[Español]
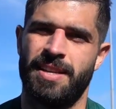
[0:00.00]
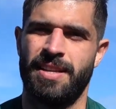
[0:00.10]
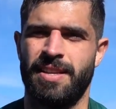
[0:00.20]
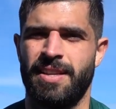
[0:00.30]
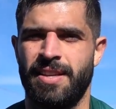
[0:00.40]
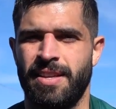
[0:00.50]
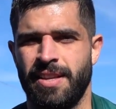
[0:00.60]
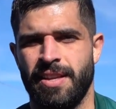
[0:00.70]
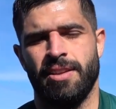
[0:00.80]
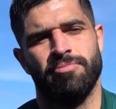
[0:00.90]
puede haber exceso
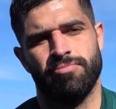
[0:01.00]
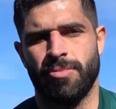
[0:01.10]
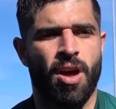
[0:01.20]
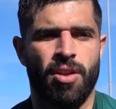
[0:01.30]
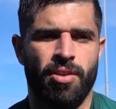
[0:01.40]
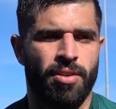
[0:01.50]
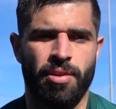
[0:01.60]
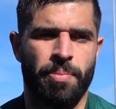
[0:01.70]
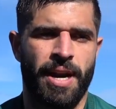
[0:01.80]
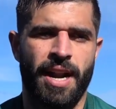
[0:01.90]
de confianza. No, no, no,
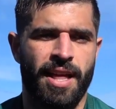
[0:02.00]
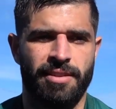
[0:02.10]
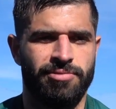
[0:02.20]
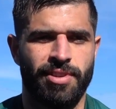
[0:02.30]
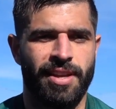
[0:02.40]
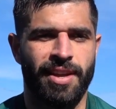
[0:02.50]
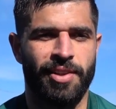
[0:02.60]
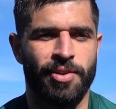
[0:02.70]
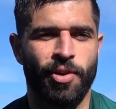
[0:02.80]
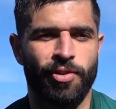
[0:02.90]
no para
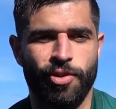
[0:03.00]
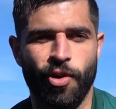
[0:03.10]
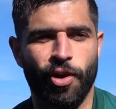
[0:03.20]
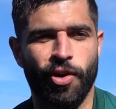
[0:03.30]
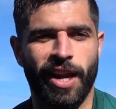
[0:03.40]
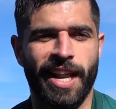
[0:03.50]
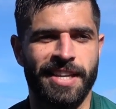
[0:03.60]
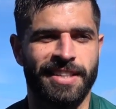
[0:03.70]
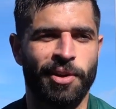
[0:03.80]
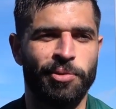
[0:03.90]
nada. No, creo que
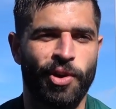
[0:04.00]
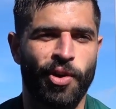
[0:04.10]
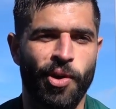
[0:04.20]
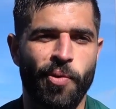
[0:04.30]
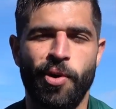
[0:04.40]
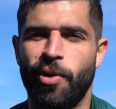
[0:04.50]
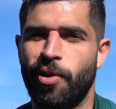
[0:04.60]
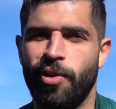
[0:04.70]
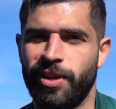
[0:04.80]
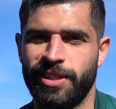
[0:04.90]
nadie salga un terreno de juego
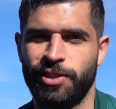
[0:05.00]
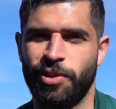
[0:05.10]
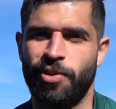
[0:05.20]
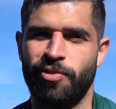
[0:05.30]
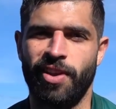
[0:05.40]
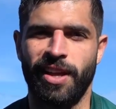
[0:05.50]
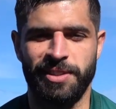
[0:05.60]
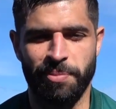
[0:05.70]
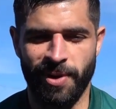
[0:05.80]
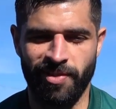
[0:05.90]
con exceso de
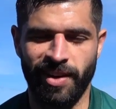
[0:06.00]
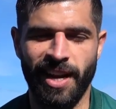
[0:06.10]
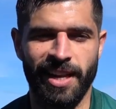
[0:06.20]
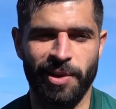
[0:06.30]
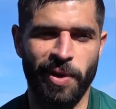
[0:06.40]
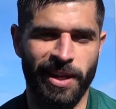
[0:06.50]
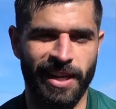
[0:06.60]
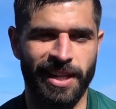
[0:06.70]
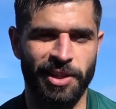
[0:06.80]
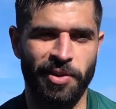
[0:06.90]
confianza, porque al final en
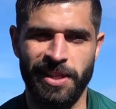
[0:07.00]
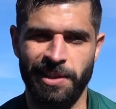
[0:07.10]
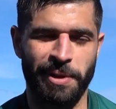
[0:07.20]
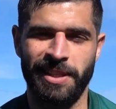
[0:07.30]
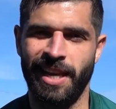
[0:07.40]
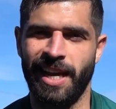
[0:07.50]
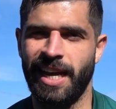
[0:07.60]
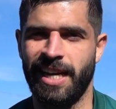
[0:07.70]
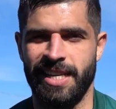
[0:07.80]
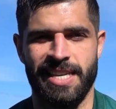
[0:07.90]
cualquier categoría te pintas la
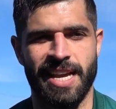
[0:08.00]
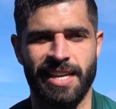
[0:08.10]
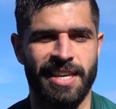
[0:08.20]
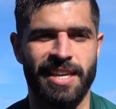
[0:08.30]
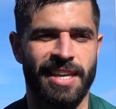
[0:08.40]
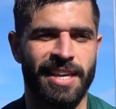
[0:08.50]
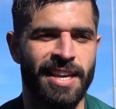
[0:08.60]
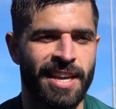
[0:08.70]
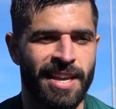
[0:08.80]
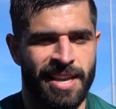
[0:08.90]
cara y aquí
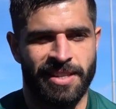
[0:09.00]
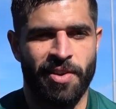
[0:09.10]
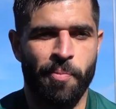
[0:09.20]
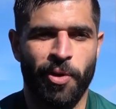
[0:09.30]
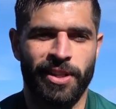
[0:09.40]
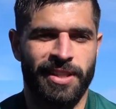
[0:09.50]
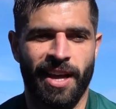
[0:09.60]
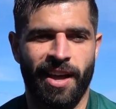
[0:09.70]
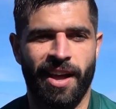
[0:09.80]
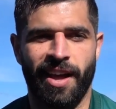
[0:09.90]
sabemos que
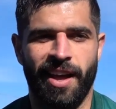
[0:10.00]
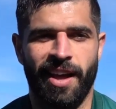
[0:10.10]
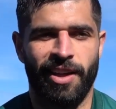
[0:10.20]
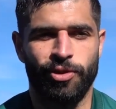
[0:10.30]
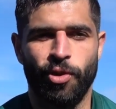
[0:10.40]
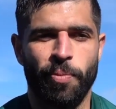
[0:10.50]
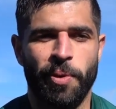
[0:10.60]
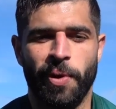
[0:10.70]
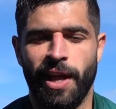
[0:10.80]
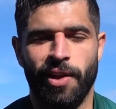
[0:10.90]
está todo muy
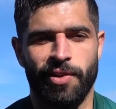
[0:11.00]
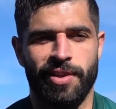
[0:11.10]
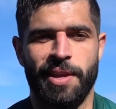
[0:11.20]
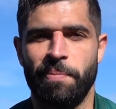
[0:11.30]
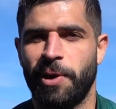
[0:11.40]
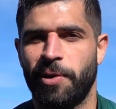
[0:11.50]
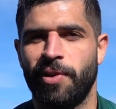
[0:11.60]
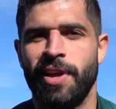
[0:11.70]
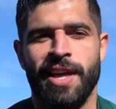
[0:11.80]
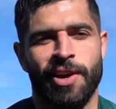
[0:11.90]
igualado y
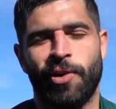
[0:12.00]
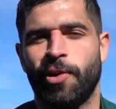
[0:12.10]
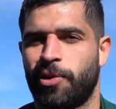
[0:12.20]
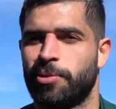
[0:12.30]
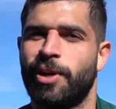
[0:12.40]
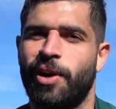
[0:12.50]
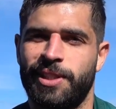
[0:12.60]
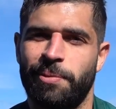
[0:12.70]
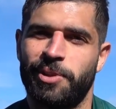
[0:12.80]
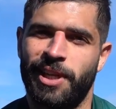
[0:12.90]
menos con los resultados que
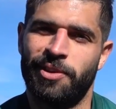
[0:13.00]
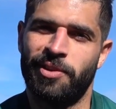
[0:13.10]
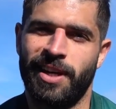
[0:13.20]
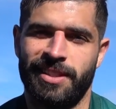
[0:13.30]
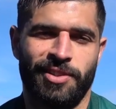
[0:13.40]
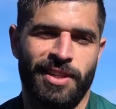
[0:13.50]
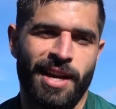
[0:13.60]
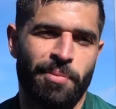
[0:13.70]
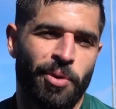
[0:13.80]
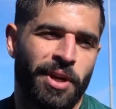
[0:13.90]
estamos teniendo en casa. O
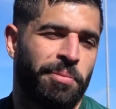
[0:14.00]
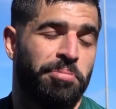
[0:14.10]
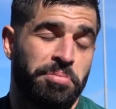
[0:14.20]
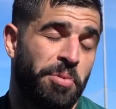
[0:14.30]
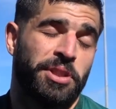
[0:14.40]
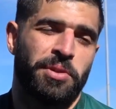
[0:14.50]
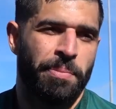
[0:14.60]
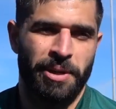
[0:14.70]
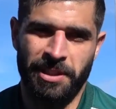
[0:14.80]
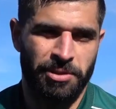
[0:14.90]
sea, puede ser
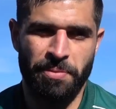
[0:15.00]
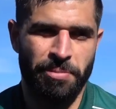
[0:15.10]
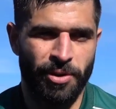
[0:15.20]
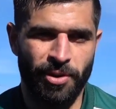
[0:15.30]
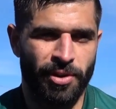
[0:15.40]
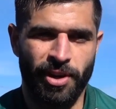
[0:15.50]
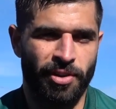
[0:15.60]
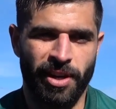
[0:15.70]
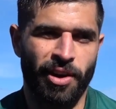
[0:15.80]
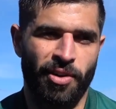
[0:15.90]
una percepción, pero
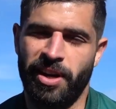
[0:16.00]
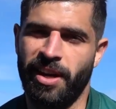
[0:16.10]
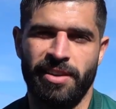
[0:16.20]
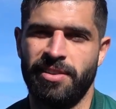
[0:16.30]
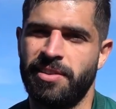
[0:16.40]
creo que es errónea